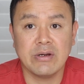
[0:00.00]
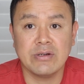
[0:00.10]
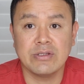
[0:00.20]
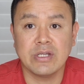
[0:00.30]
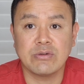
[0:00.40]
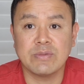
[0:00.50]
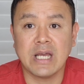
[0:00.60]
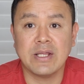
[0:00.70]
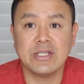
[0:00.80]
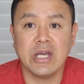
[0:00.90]
그건 이제 좀
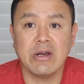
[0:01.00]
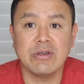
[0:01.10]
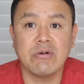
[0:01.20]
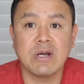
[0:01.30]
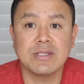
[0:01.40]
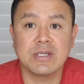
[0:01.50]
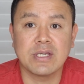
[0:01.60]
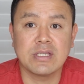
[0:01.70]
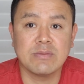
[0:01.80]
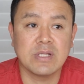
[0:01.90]
산화제와 연관성이
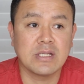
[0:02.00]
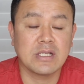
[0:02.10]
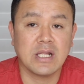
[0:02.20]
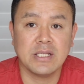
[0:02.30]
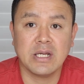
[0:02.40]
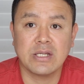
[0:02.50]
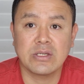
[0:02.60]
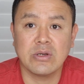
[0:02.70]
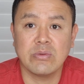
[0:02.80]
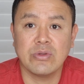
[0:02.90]
있습니다. 산화제 같은
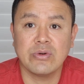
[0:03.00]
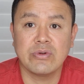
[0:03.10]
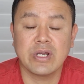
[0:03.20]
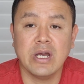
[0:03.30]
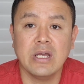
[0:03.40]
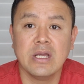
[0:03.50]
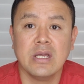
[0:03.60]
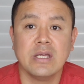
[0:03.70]
경우 보통 우리가